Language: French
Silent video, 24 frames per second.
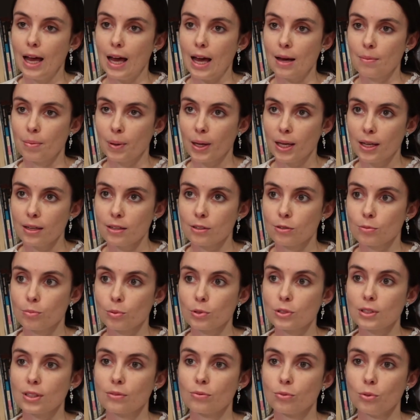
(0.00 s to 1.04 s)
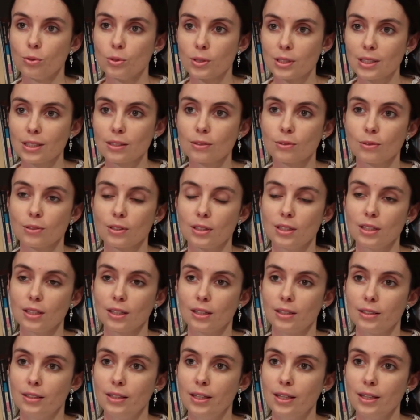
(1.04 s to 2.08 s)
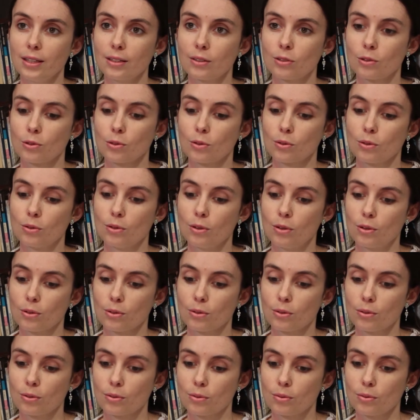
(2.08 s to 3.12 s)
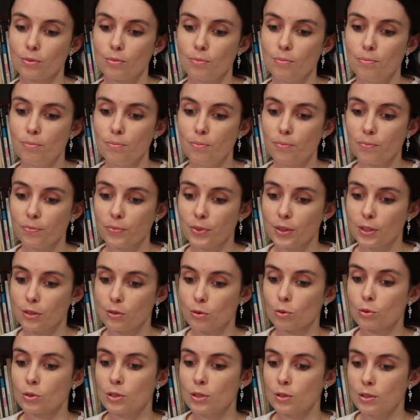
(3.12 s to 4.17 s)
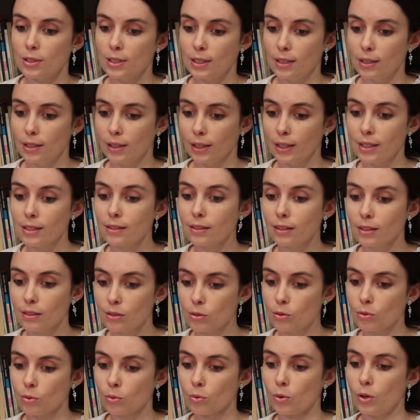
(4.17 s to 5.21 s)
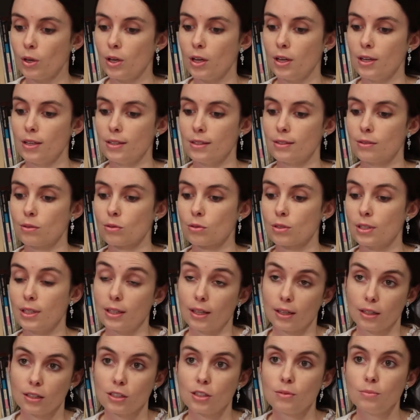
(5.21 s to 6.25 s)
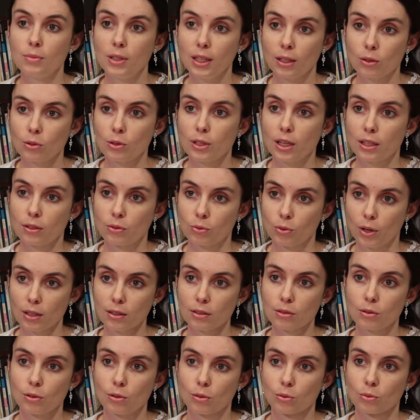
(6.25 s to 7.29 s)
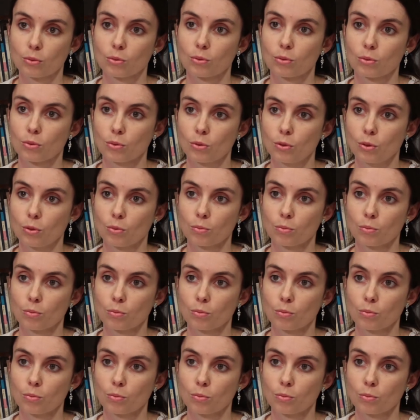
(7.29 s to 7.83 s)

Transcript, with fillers: Après, je pense qu'il faut aussi retenir l'idée que donc ces restrictions, c'est un régime dérogatoire que l'on